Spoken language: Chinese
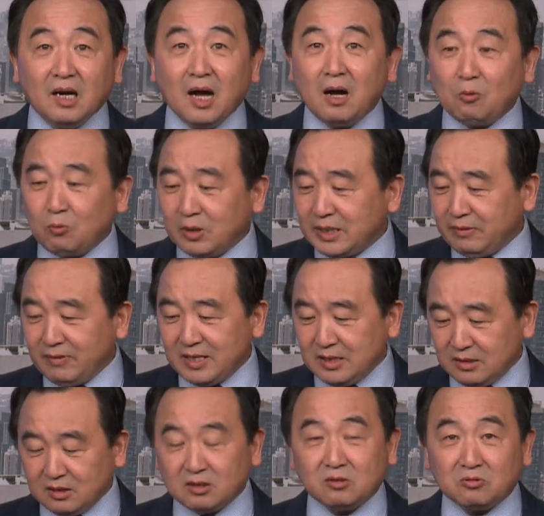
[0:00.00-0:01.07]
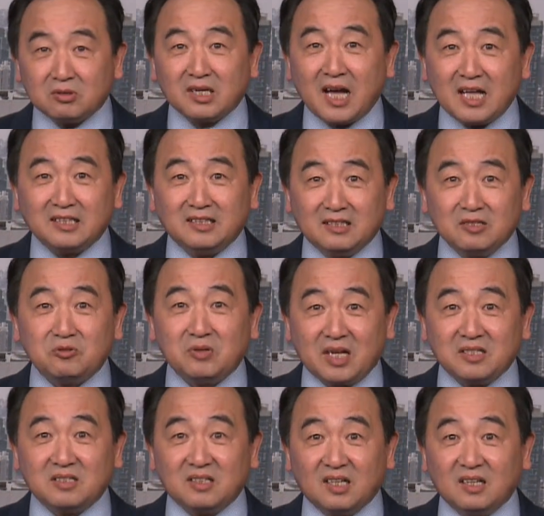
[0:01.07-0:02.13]
啊，我以为就是看你的
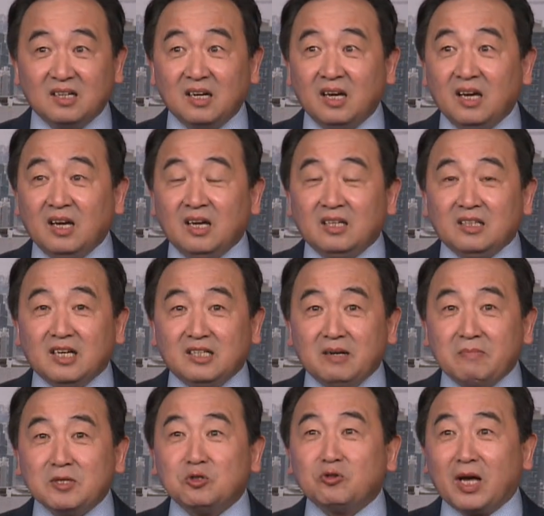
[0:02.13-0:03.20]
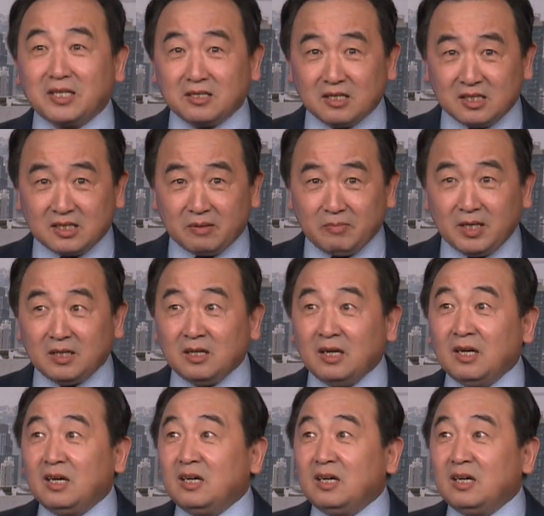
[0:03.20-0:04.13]
选择了。那人们选择什么？